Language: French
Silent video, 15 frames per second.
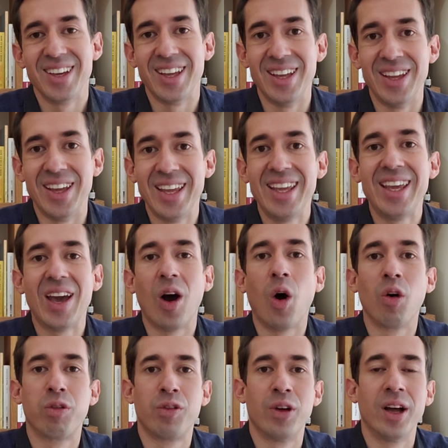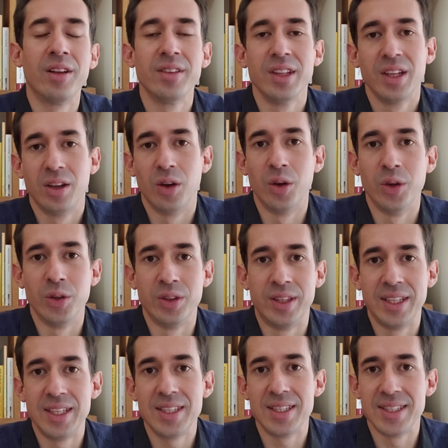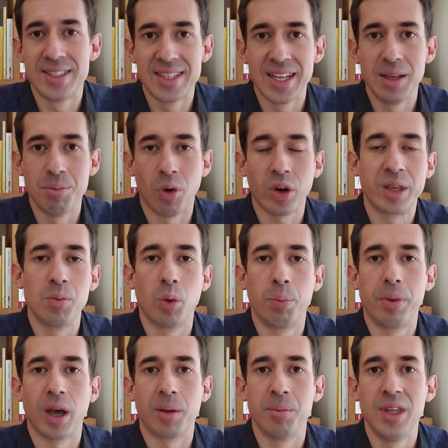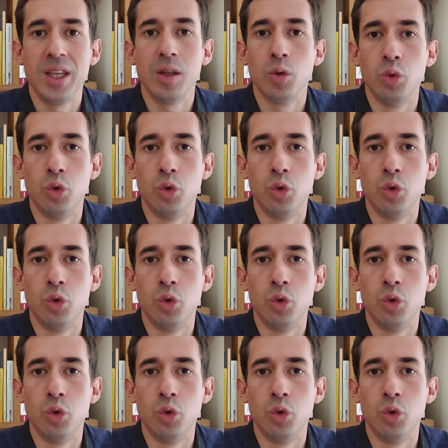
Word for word: Euh, et enfin euh, des éléments qui m'ont permis